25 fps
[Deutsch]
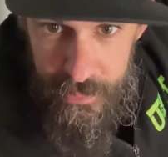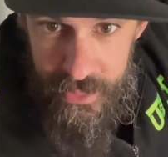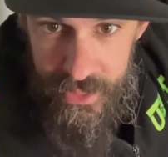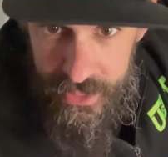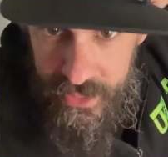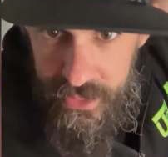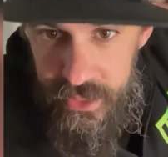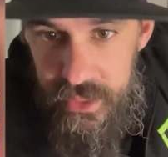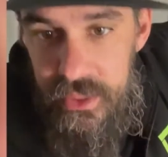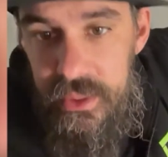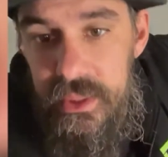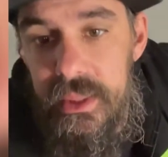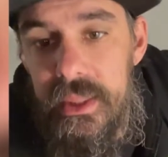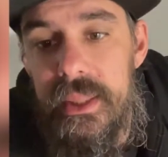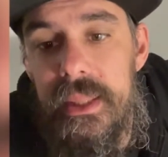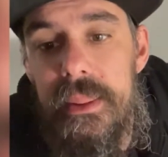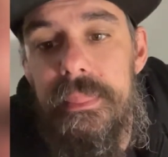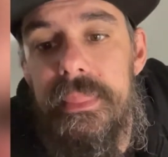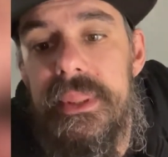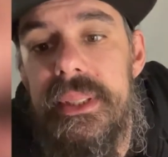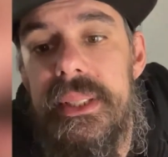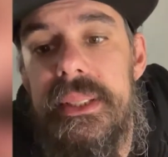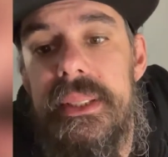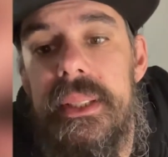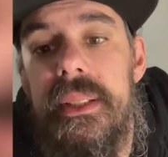Handy, ich nehme
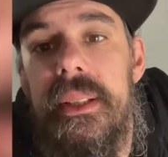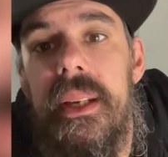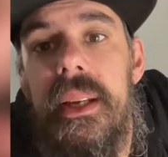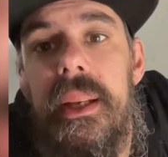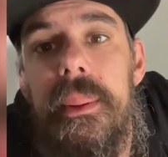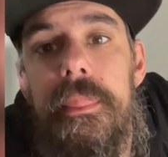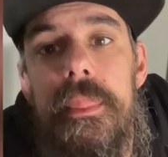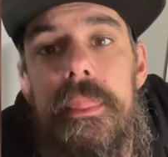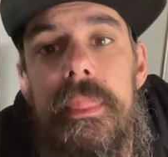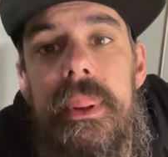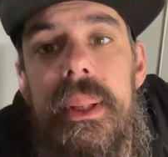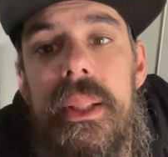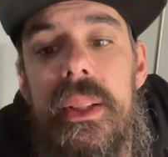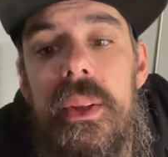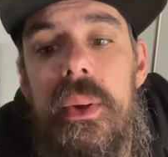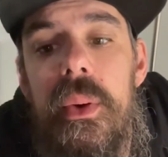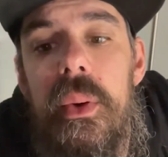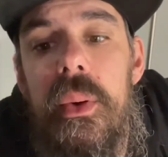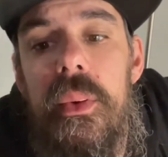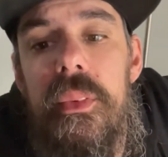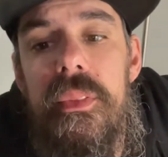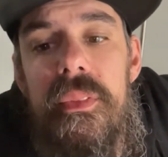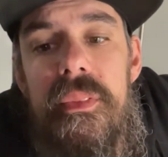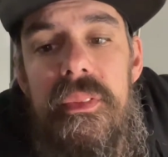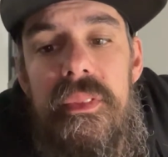das jetzt hier gerade mit dem Handy
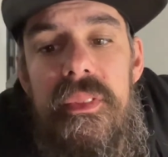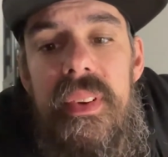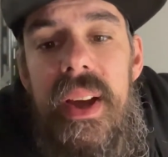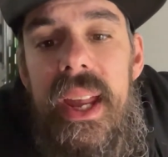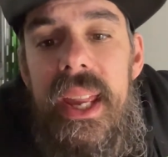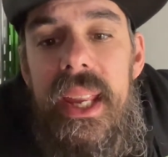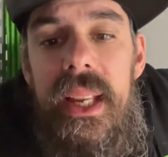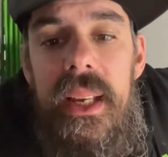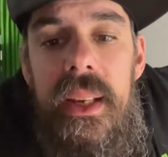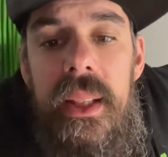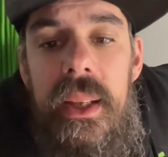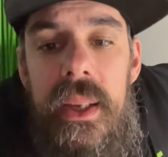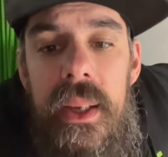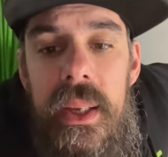auf, weil